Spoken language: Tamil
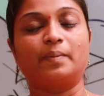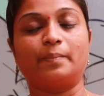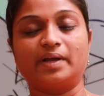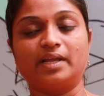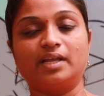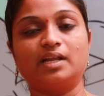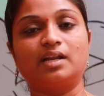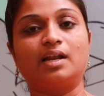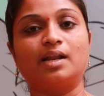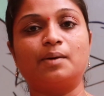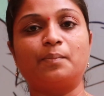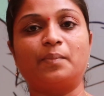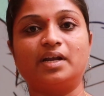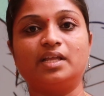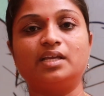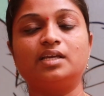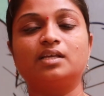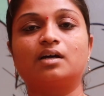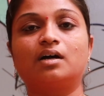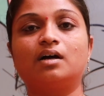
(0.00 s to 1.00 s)
பையன் நல்லா
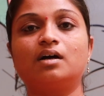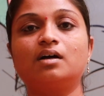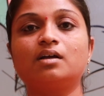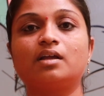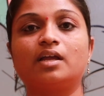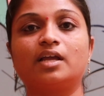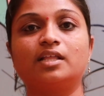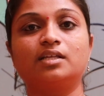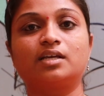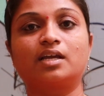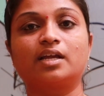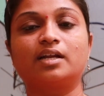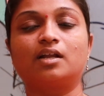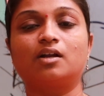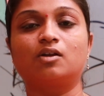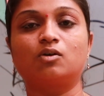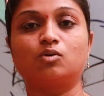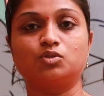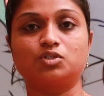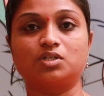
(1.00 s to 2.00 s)
படிக்கிறான் எது
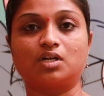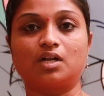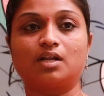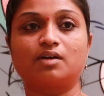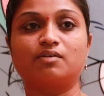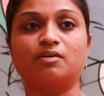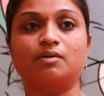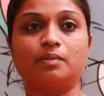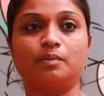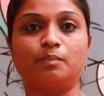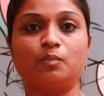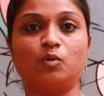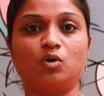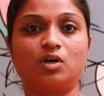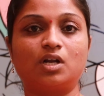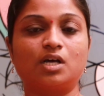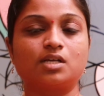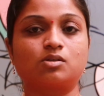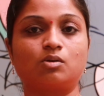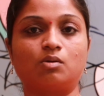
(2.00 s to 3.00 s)
கேட்டாலும் கொஞ்சம் நல்லா
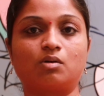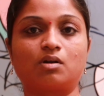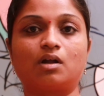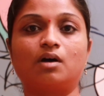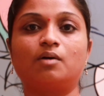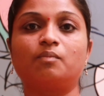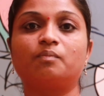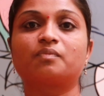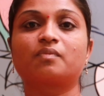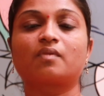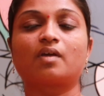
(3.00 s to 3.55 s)
போல்டாக சொல்கிறான்